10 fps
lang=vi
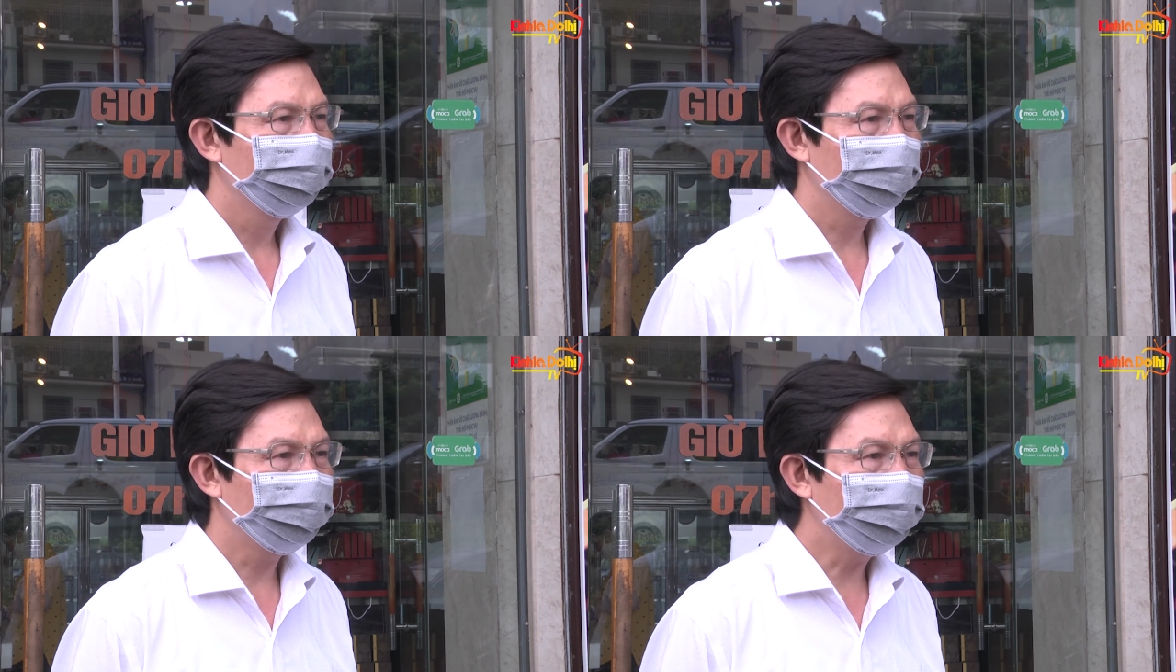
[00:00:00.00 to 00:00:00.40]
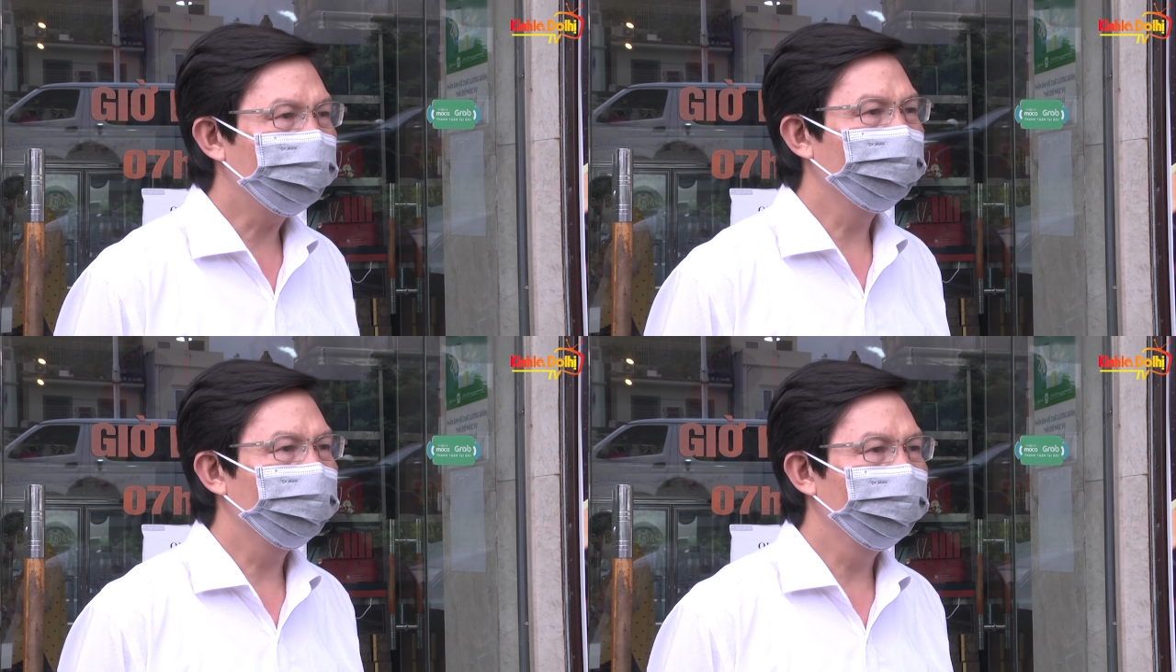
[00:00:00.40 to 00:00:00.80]
về bánh
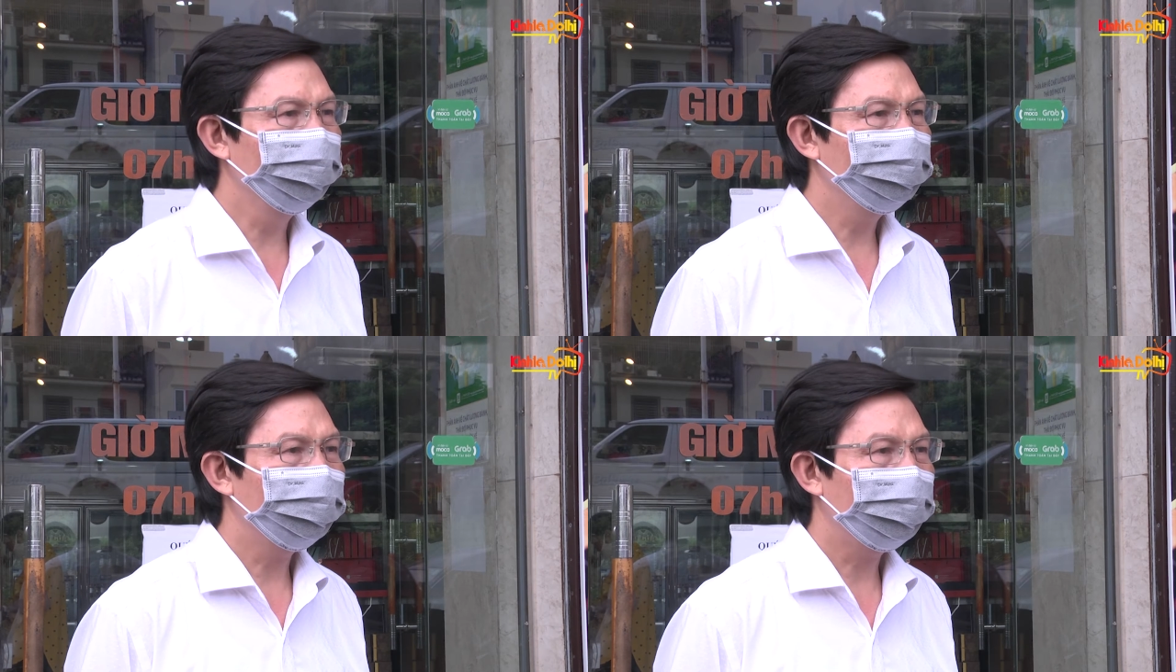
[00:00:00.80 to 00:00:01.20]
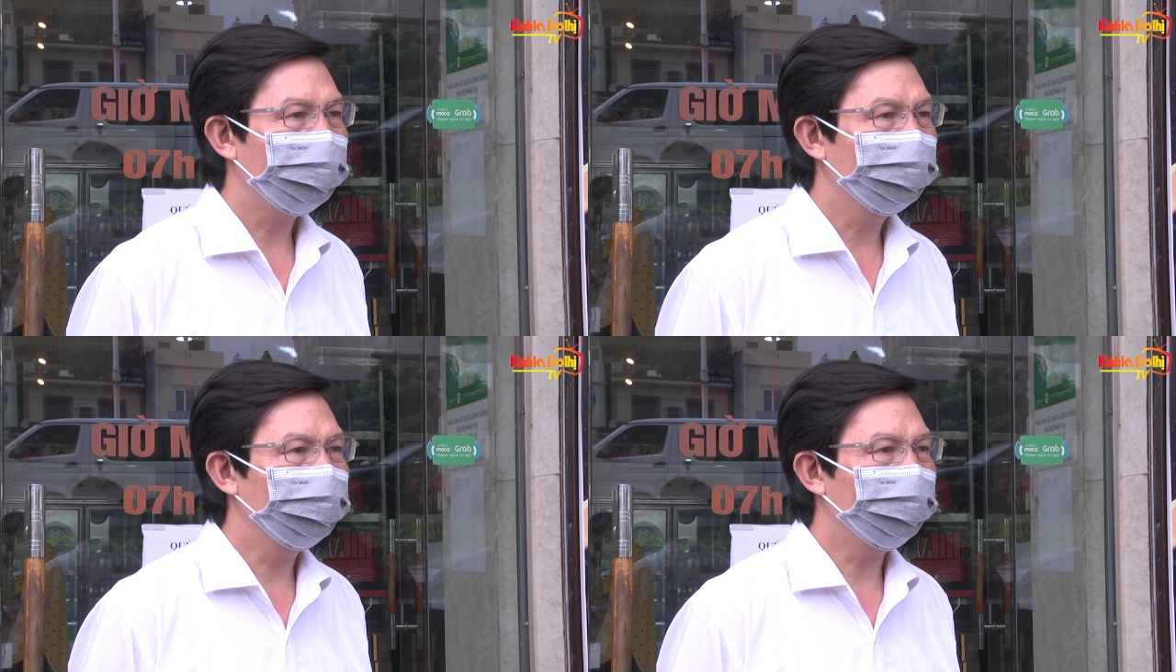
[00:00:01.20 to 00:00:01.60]
trung thu
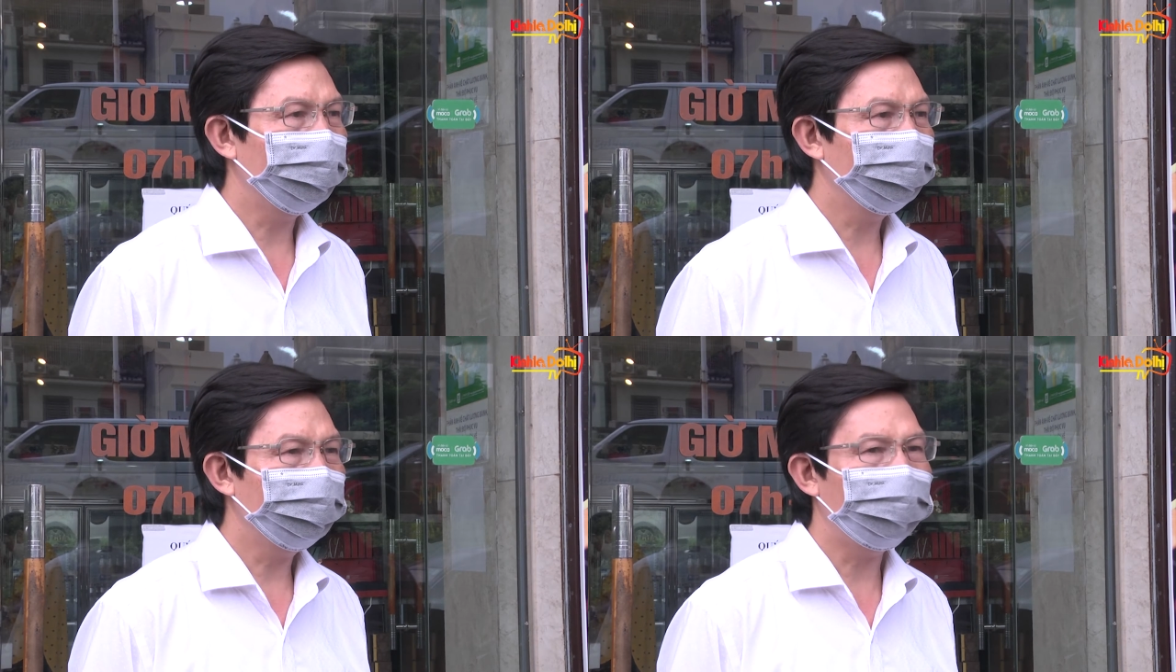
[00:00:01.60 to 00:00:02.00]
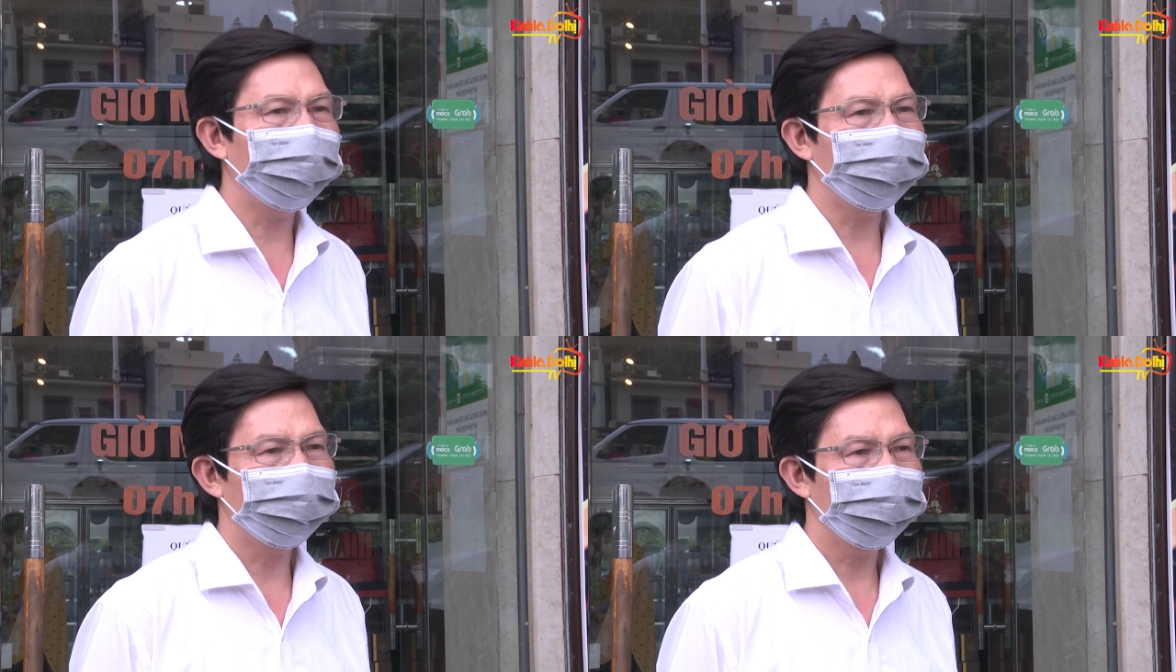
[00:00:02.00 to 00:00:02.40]
mà liên quan đến
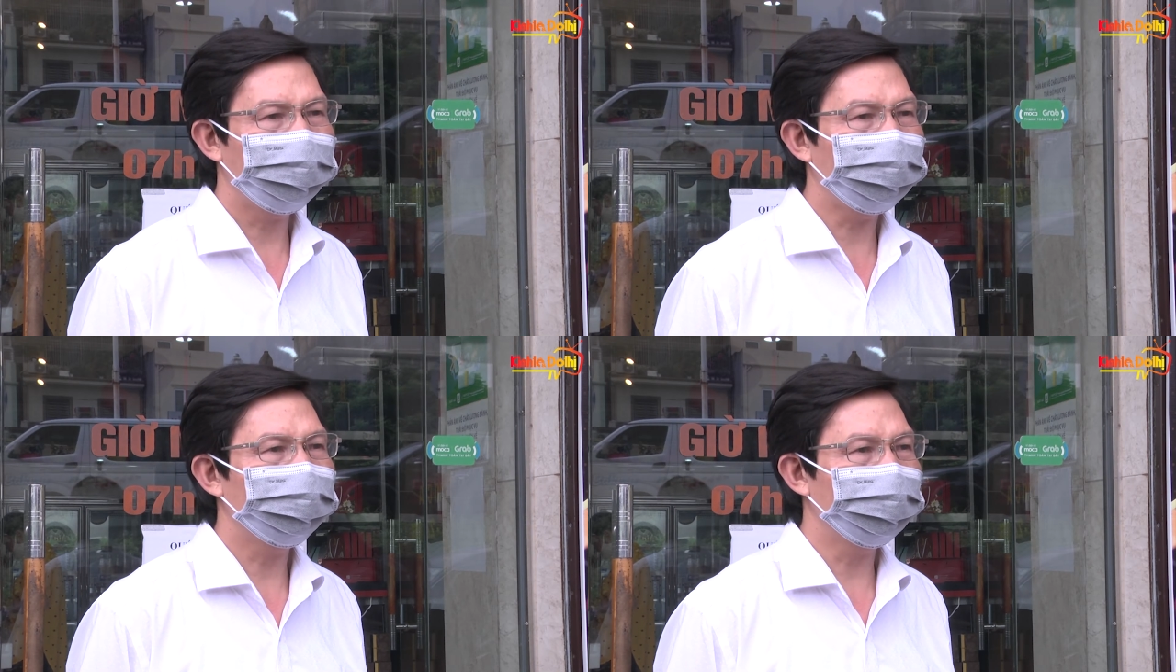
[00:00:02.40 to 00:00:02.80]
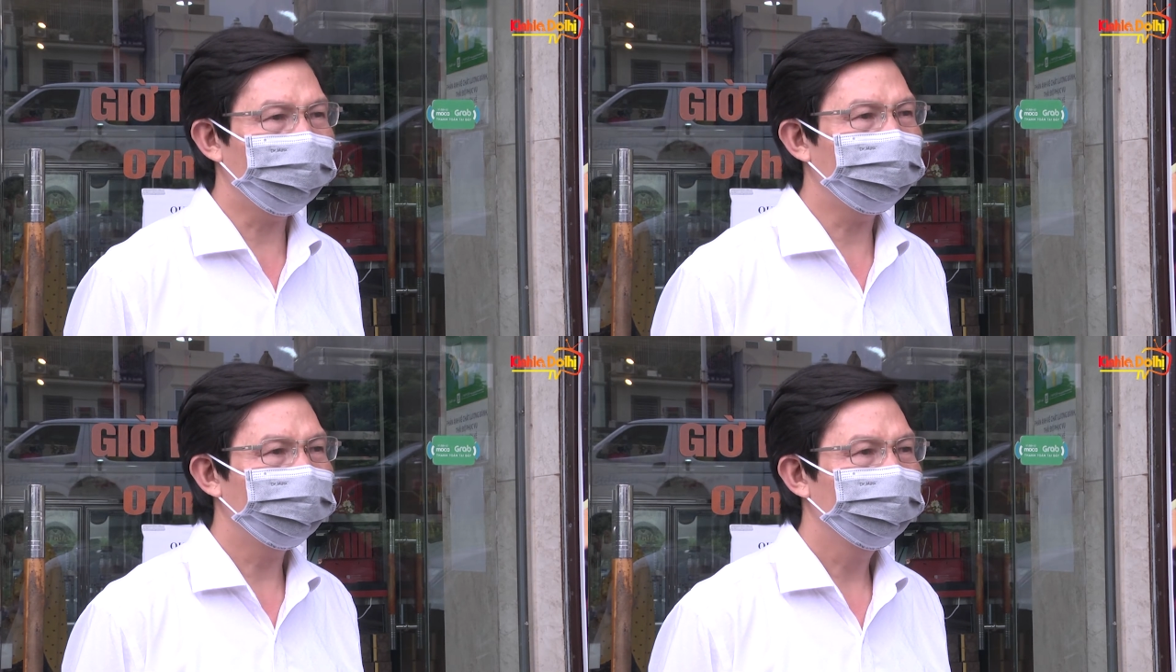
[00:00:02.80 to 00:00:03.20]
hạn đát sản xuất